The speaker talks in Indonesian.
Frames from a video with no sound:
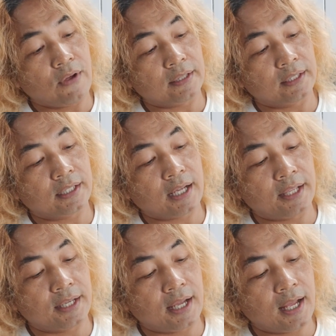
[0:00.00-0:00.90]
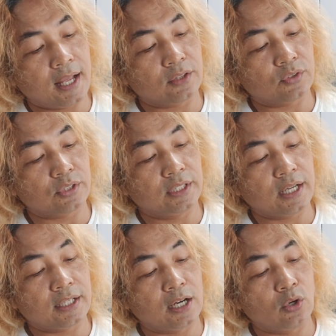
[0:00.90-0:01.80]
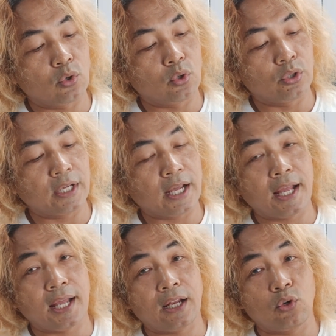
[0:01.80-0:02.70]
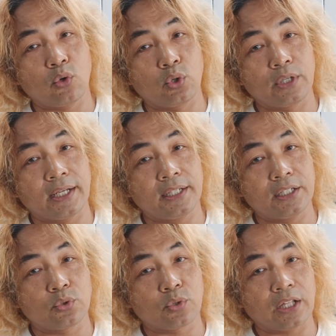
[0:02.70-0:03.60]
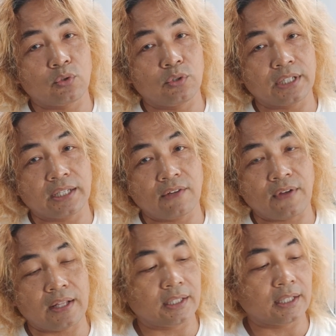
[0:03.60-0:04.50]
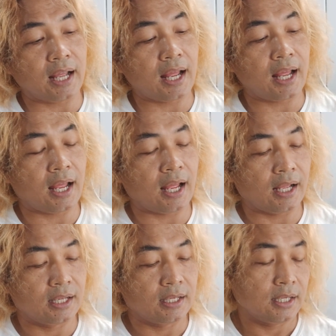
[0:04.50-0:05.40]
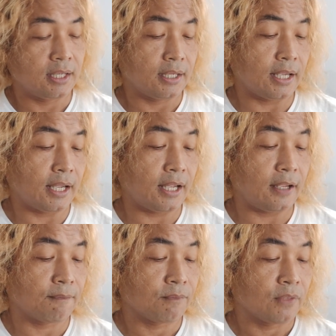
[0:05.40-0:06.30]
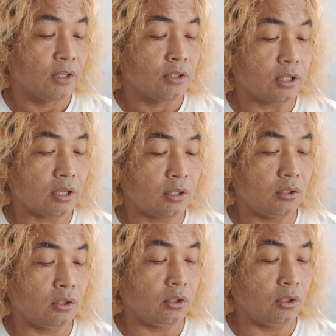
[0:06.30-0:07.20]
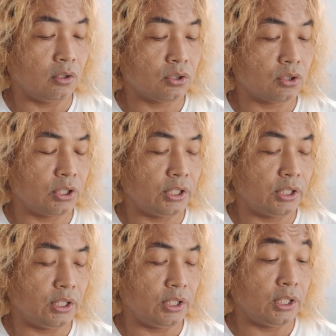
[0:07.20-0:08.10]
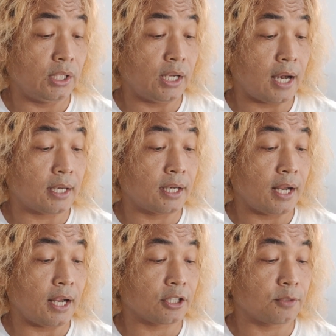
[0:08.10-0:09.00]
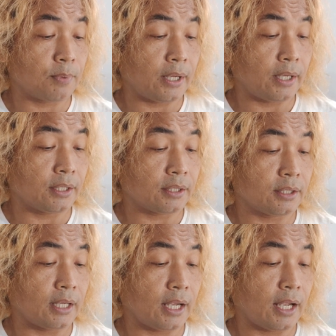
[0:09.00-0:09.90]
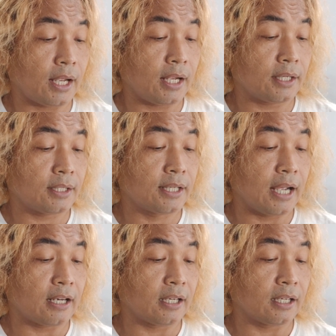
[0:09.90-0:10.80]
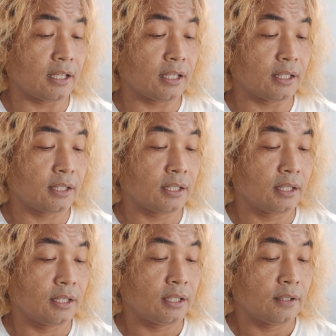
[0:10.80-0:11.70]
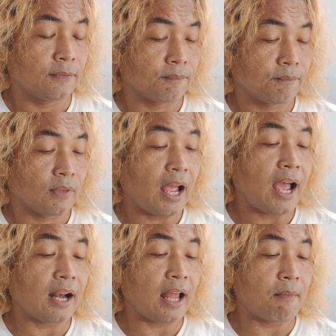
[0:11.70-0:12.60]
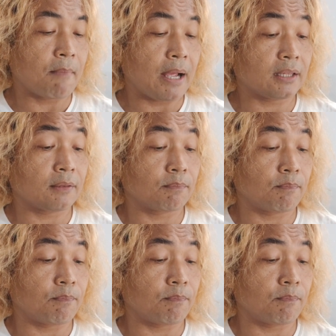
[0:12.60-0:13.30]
Vatikanya terus ini ada logonya logonya ini juga tulisannya Vatika ya terus ini ada expirednya dan alamat